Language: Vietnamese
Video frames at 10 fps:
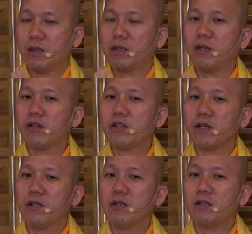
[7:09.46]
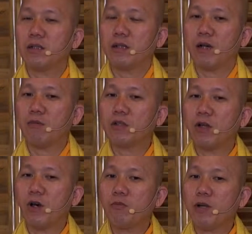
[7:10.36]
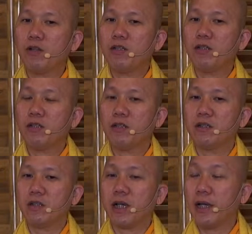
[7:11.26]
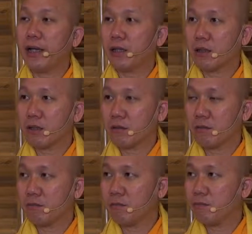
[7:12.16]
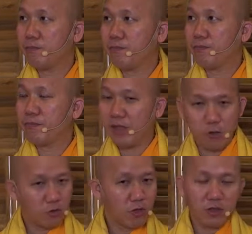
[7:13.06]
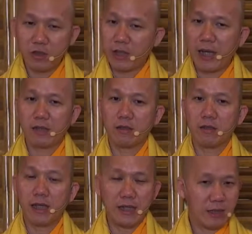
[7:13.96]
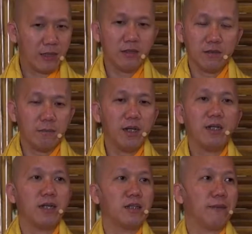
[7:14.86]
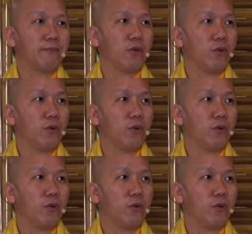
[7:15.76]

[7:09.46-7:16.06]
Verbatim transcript: đừng có đối xử ờ, không có tốt đối với những người khác giàu cho người khách hay là cái người mới lại tập